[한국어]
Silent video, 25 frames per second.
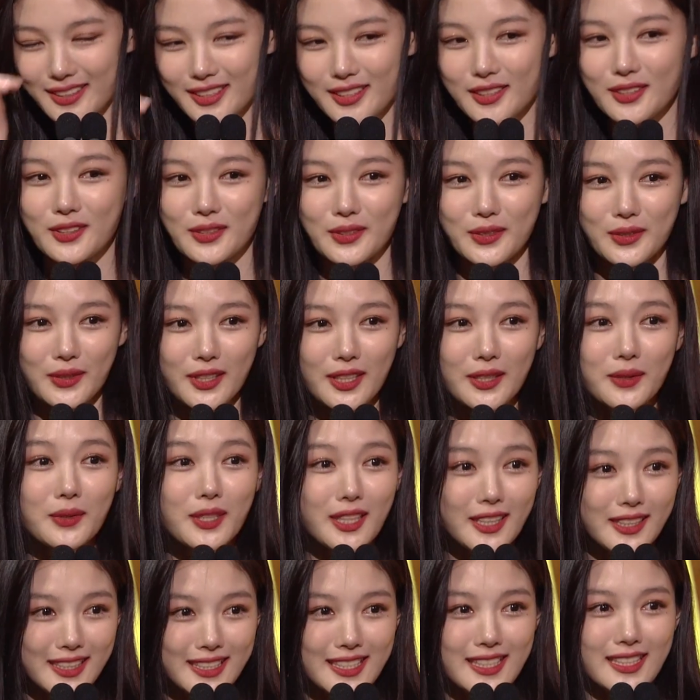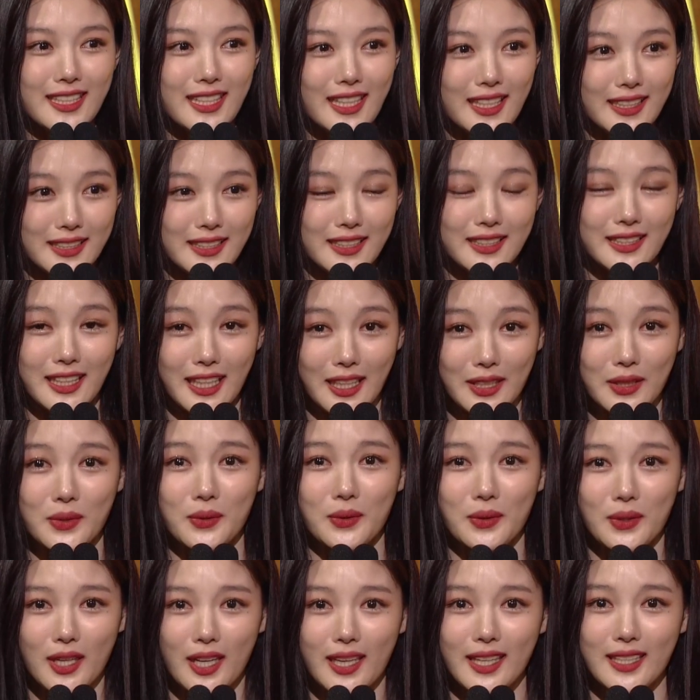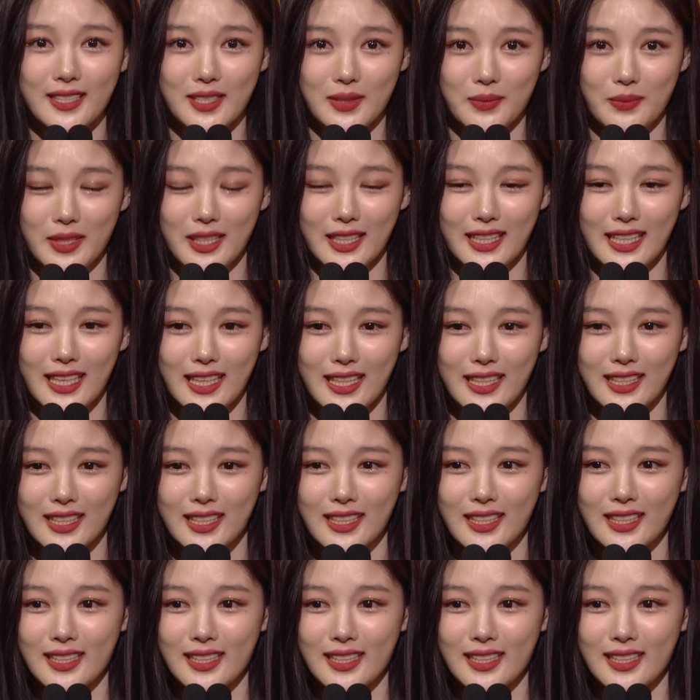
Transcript: 스스로 해고하는 시간을 갖도록 하겠습니다.